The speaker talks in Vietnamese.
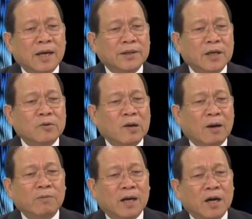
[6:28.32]
tên khoa
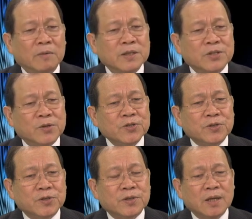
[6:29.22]
học là herpes
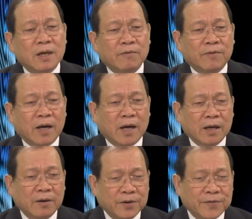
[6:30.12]
zoster và
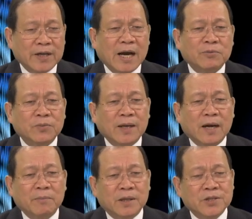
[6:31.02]
vì Việt Nam chúng
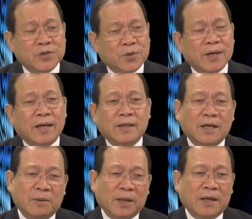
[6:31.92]
ta bệnh zona tức
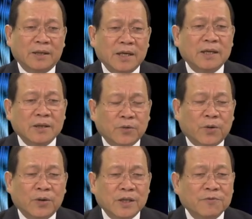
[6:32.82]
là cái bệnh tiếng
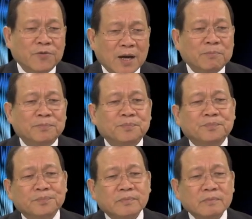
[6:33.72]
của tiếng Pháp
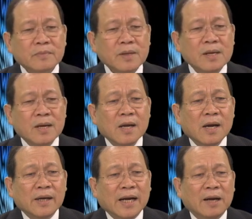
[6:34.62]

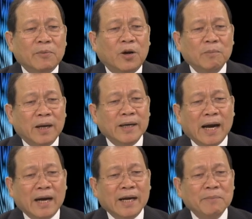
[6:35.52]
đây là một loại bệnh
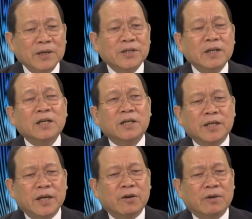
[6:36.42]
nặng gây biến chứng rất là
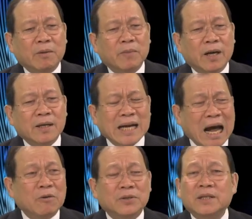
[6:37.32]
nhiều đặc biệt
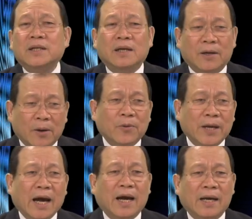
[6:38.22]
đau nhức rất là lâu
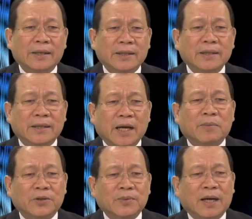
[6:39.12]
dài chính vì vậy
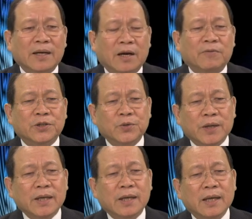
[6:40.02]
mà chúng ta cần phải chú
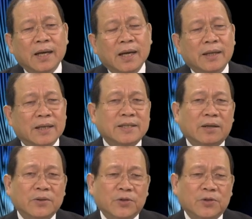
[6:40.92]
ý tại sao tôi